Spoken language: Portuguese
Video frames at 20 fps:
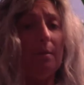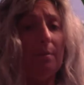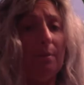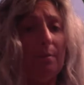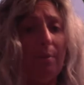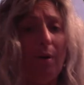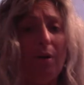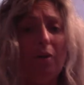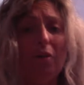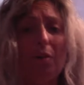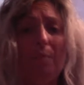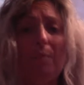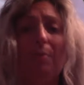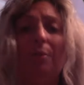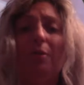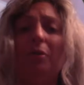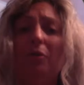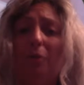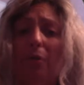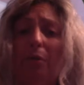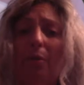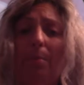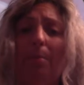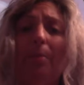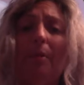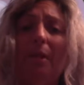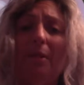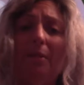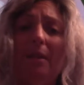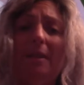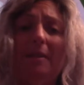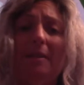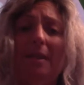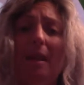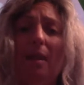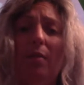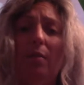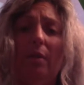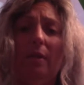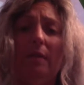pode, por isso que eu estou punhando as
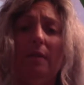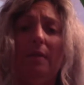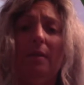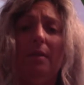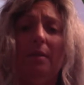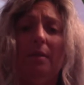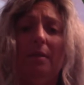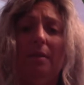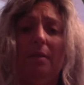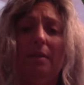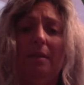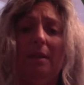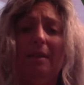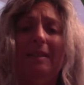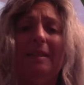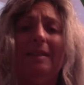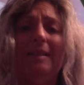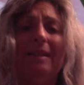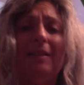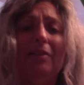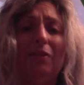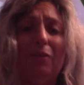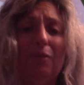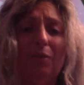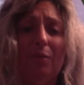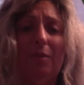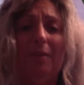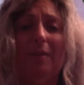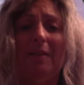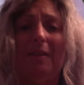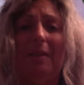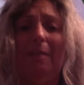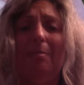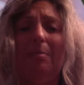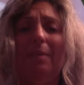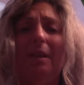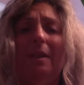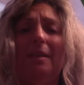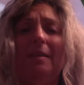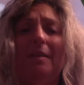águas essas atitudes
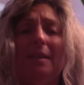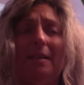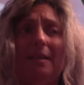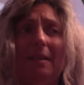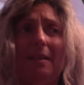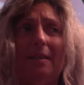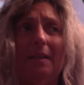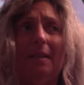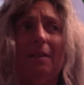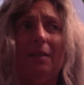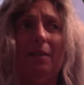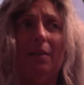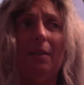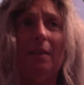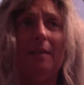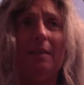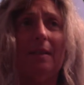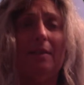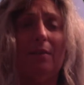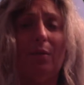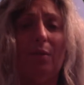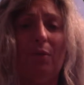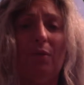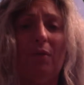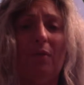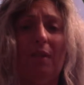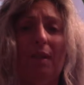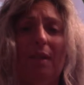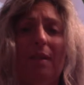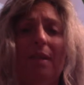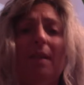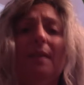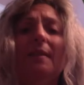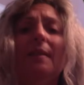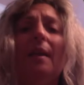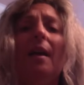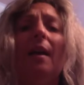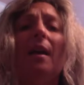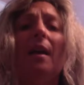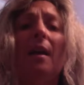ímpias, essas, essas
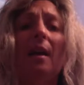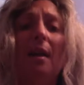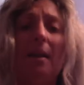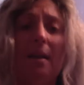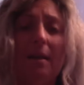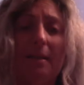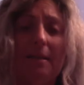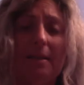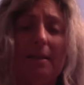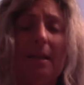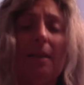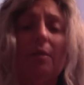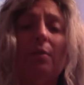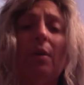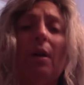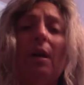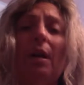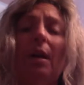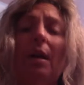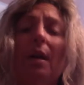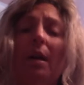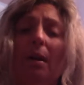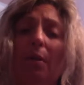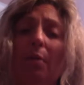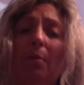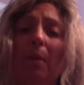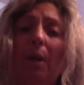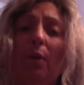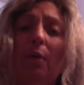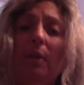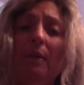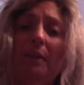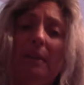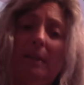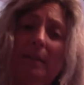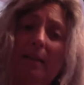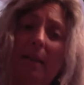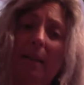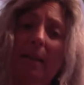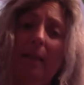grosserias, certo? Uma coisa é
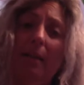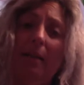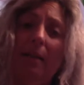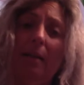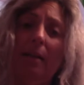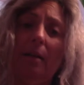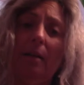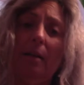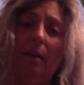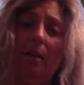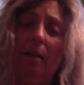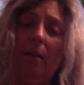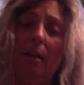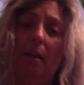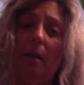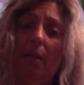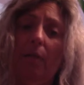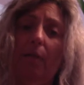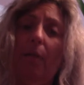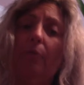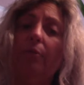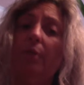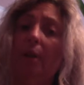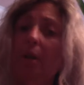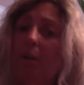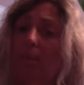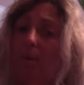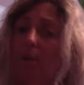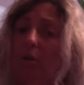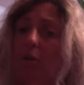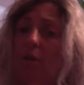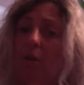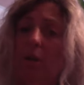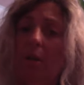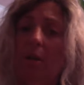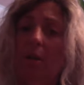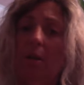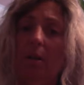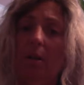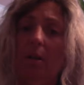certa, é, volto a
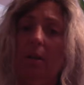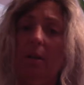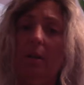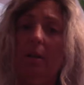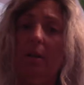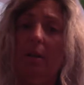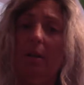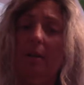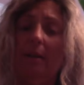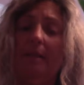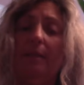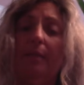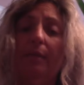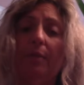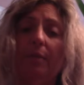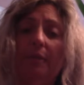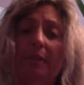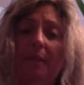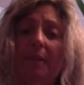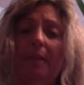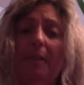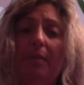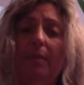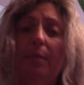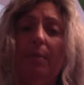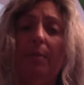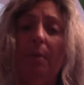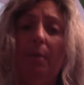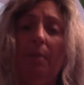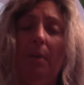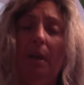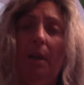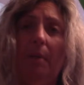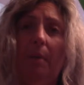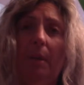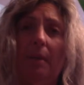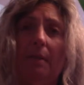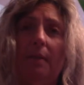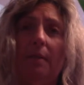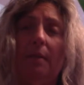repetir: se você teve
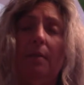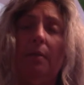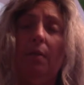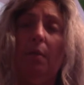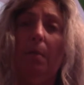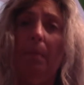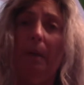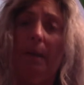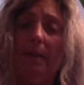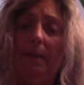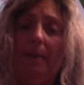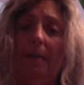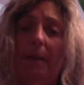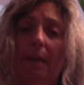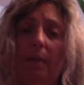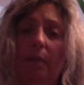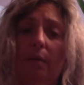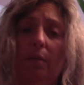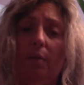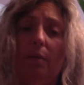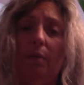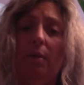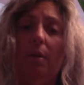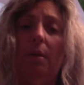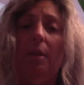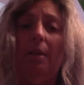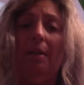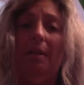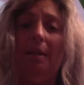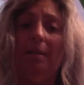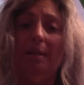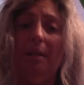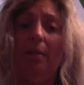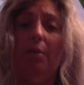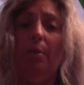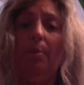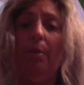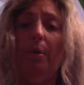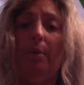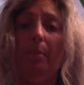problemas no passado e está
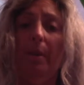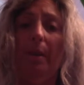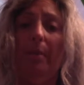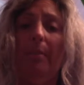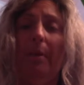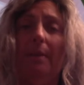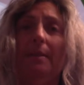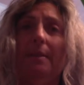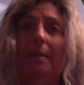tendo problemas